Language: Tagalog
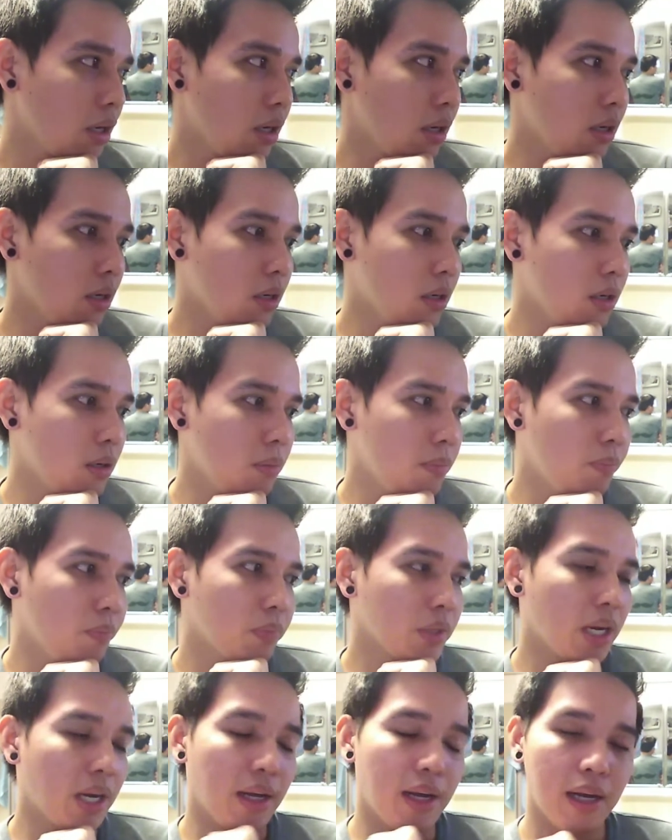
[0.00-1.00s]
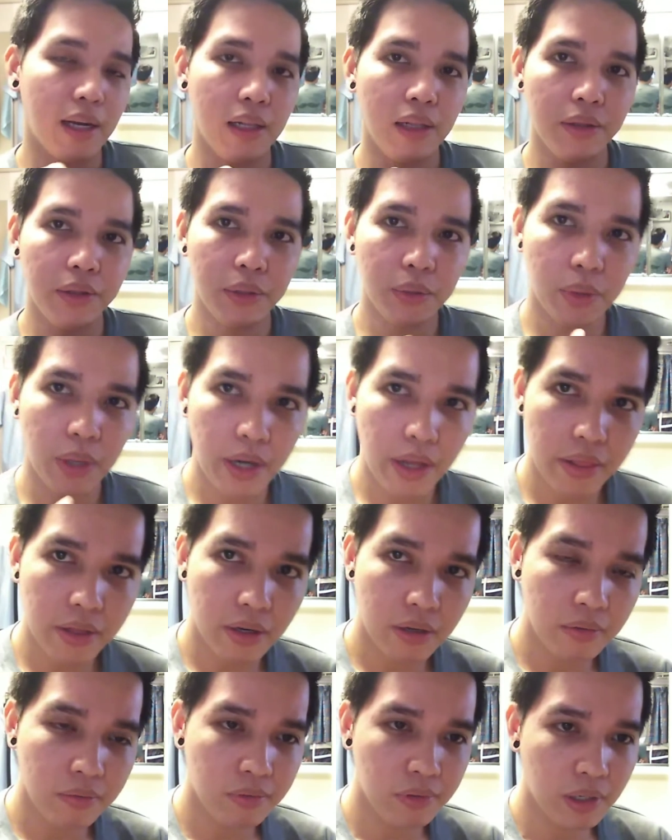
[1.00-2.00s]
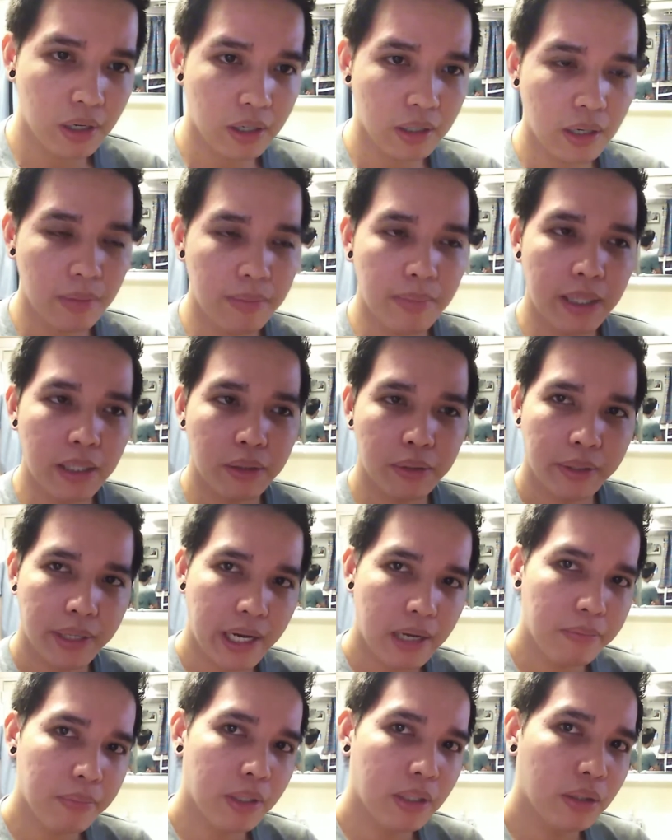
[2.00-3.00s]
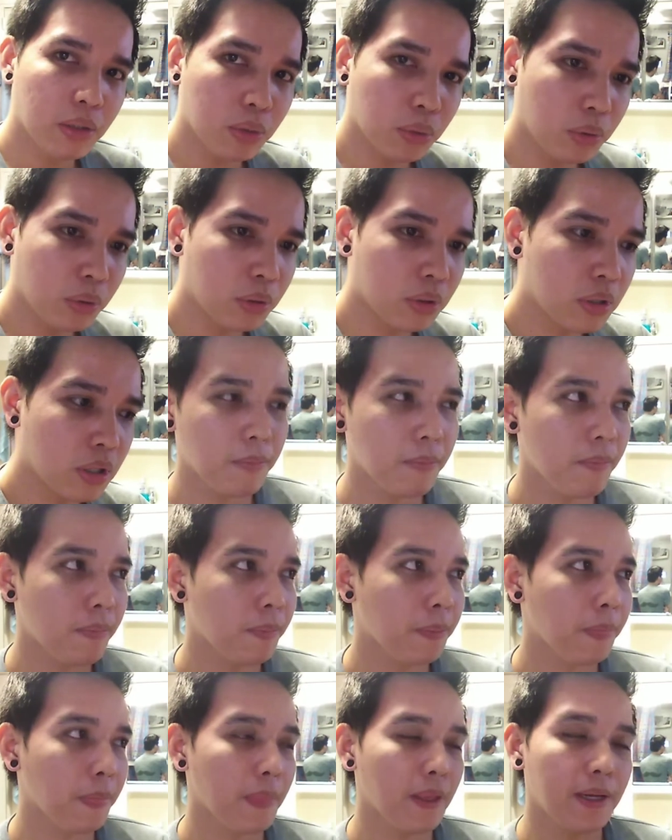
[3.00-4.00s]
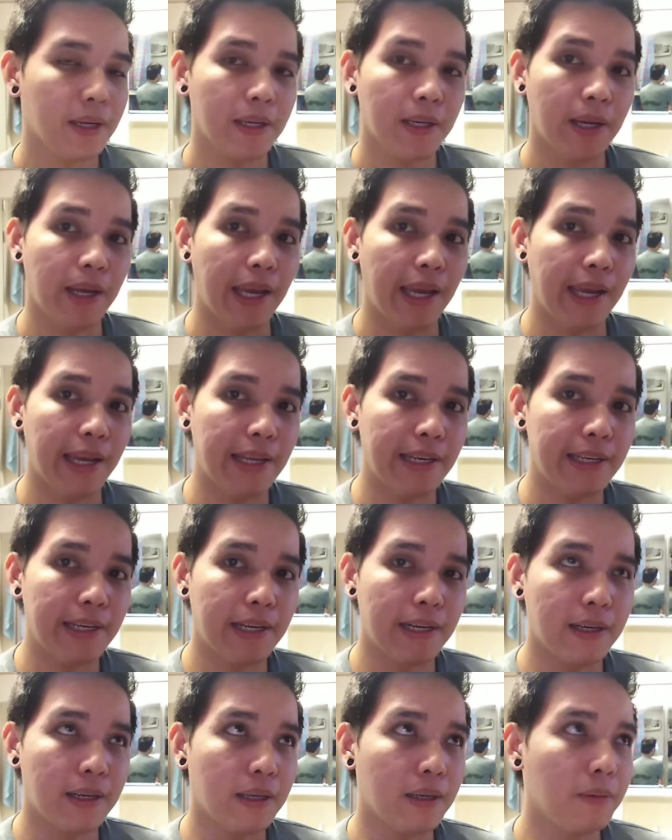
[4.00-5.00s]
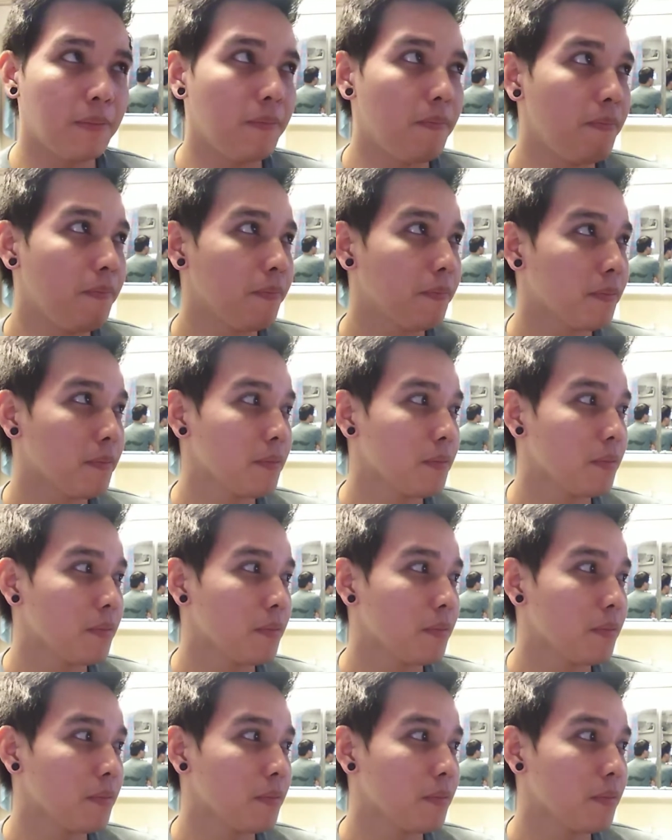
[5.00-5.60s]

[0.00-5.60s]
um, I'll do another vlog about cabin tour and um,